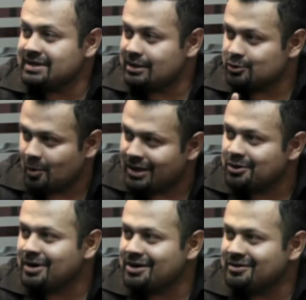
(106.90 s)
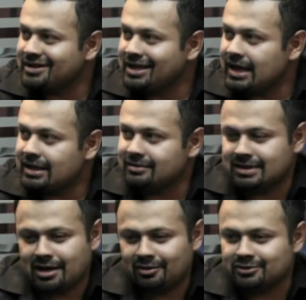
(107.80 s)
vez a los cuatro años de edad,
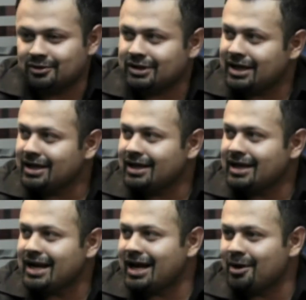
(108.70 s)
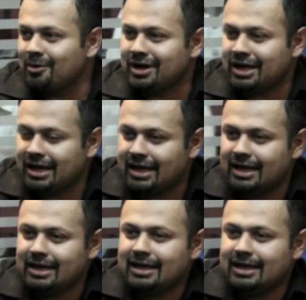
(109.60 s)
ya no lo solté, era algo que,